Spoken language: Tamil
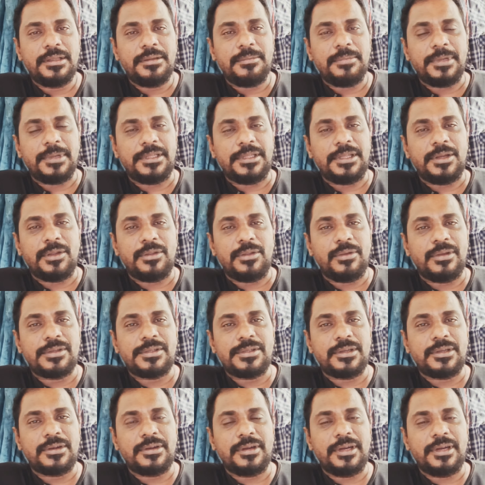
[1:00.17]
பத்து இருபது
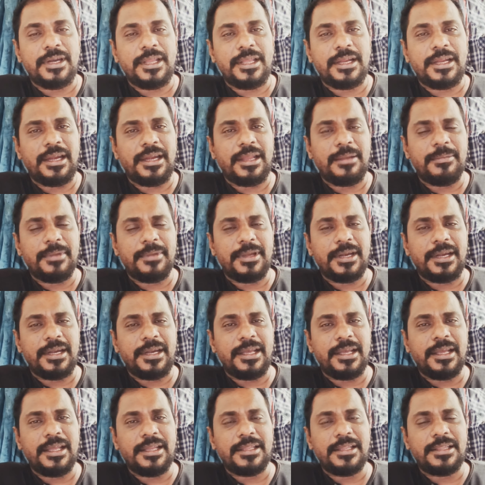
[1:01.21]
வருஷம் இருக்கும்னு நினைக்கிறேன் அநேகமாக
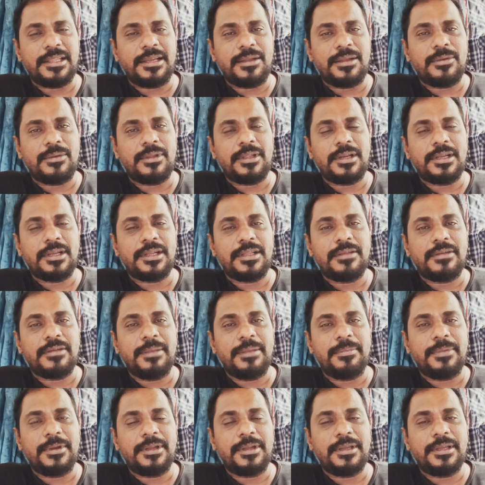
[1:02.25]
ரெண்டாயிரத்தில் கூட இருக்கிறது
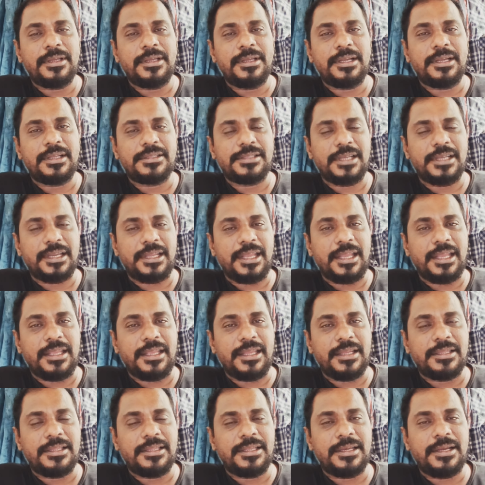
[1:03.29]
வாய்ப்பு இருக்குது எனக்கு சரியாக
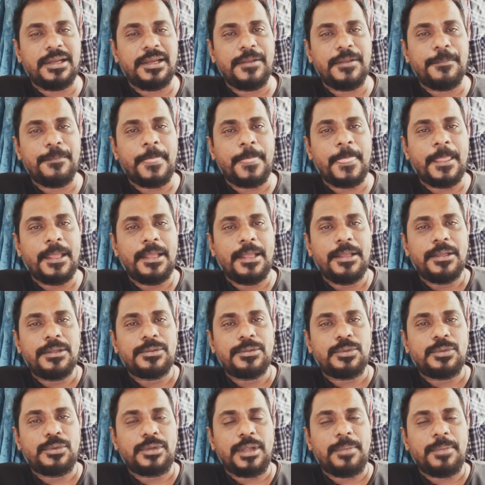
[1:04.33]
இயர் தெரியல
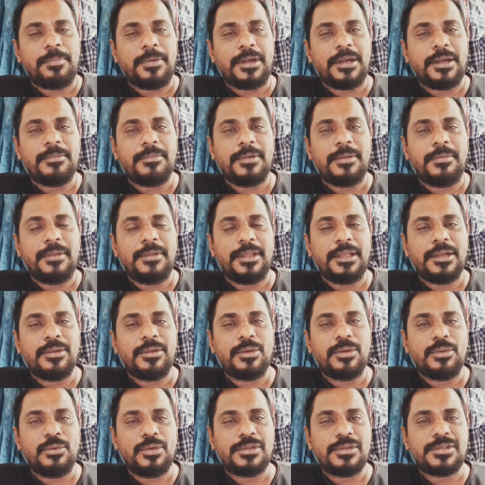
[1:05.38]
சுட்டப்பழம் அப்படிங்கிற
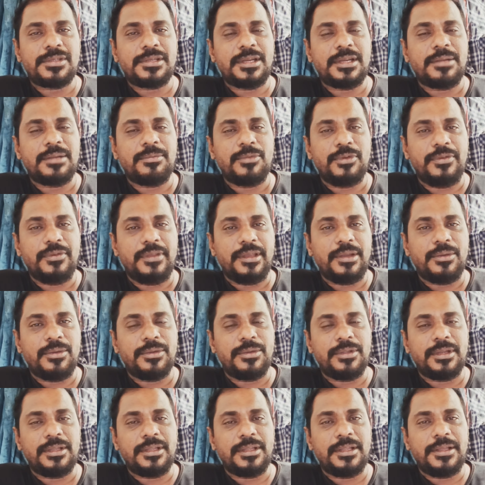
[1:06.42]
ஒரு ஒஸ்டான மூவியை
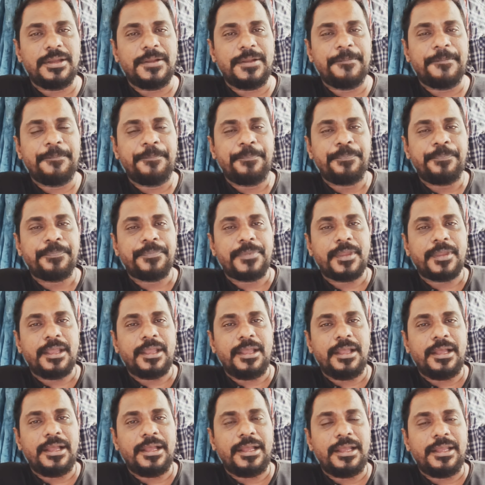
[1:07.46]
கொடுத்துருந்தாரு
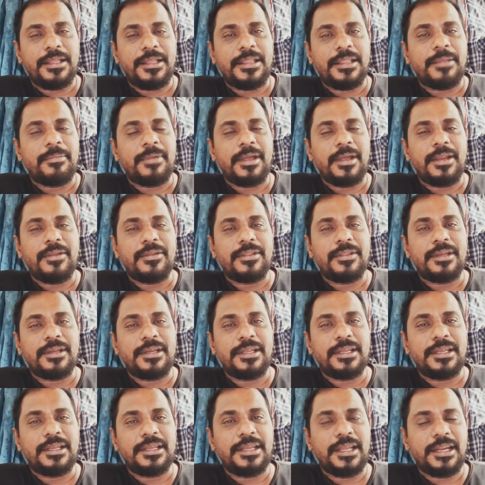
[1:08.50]
இந்த மாதிரி வந்துட்டு
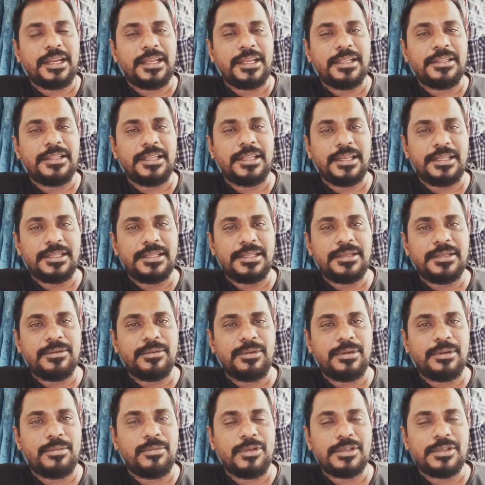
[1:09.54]
எனக்கு தெரிஞ்சு
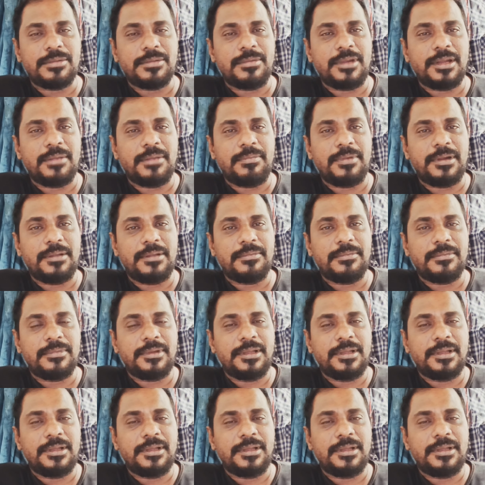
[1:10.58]
ஒரு மோசமான படம்